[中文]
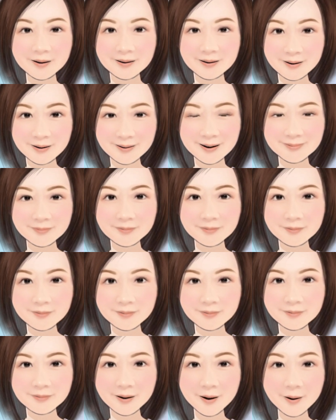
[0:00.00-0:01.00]
刚开始
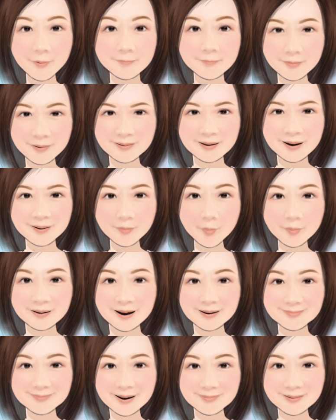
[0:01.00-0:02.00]
时，每天都
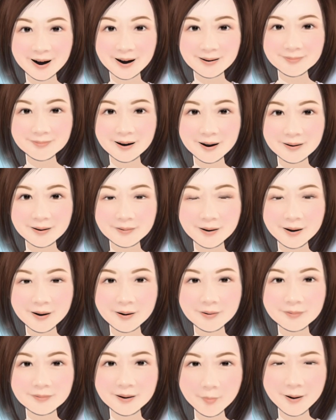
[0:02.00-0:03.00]
像在打仗，
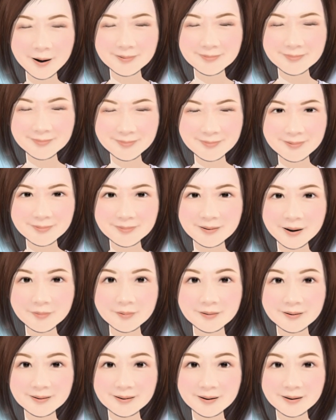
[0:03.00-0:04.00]
要花一个小
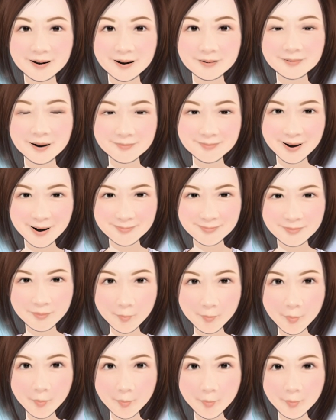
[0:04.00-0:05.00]
时以上才戴进
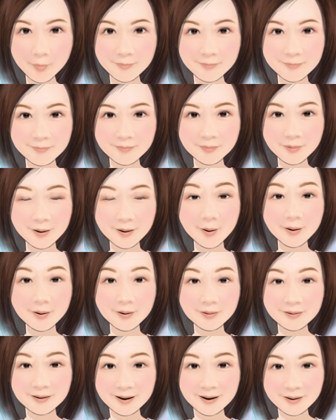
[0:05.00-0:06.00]
去。
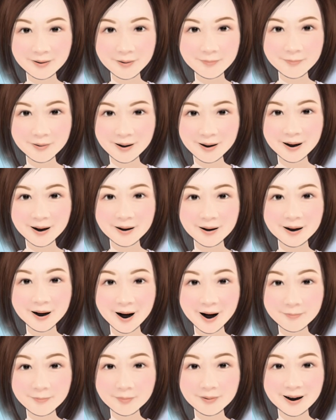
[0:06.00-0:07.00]
而且洋洋白天也
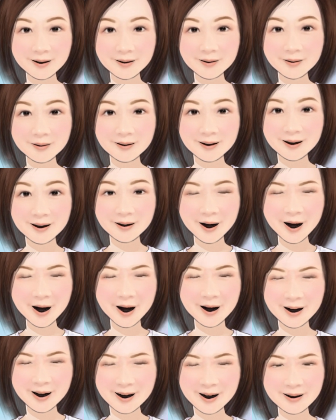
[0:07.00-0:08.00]
还不太适应，
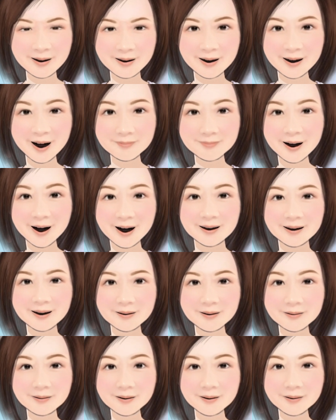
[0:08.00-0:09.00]
一直想戴
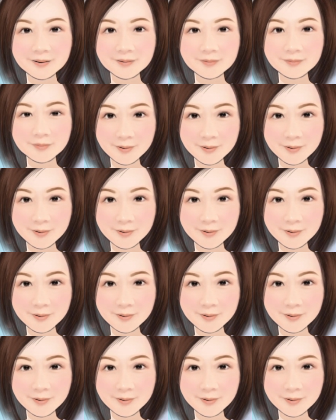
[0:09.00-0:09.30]
眼镜，